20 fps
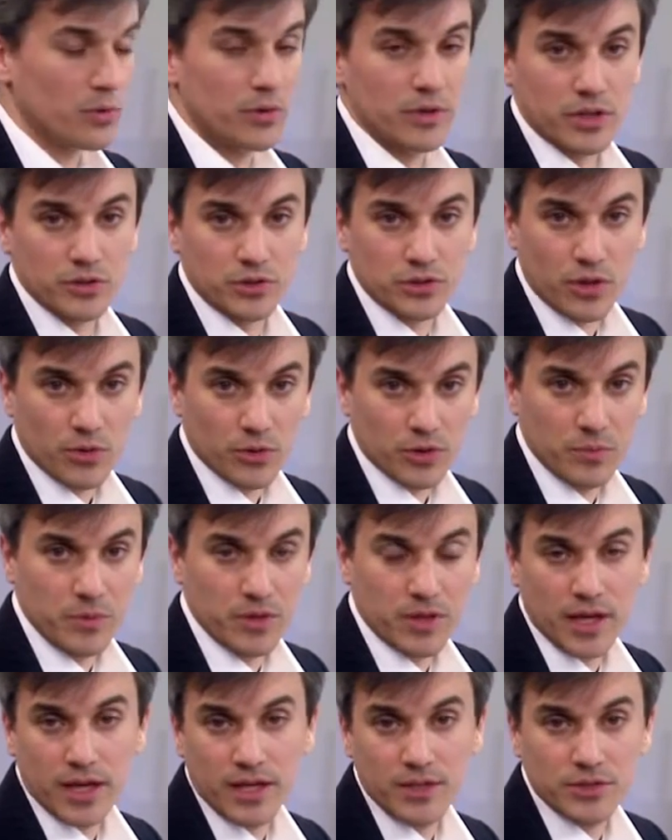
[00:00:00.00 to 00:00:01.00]
프로핀의
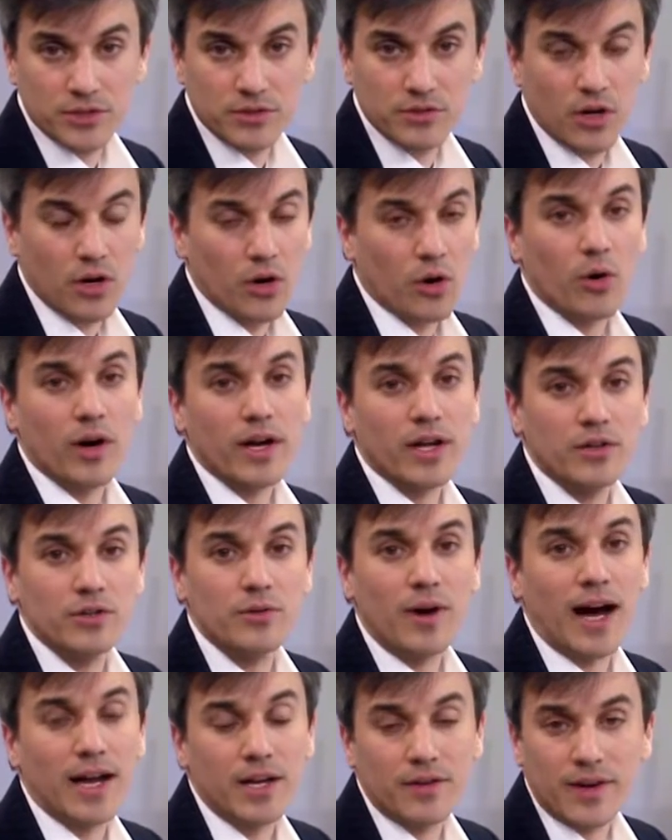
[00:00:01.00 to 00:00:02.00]
통신을 통해
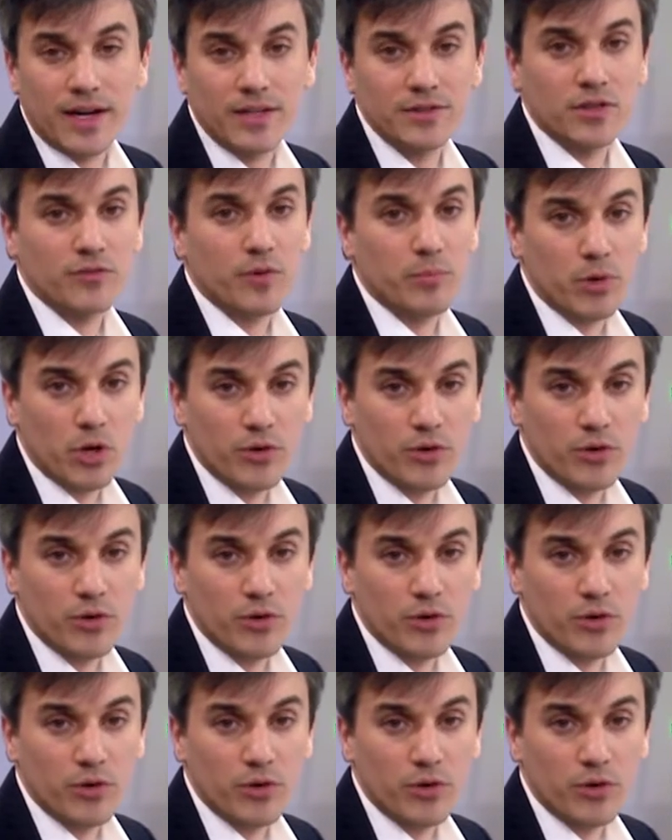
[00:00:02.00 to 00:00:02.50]
아이디바이스를 사용하는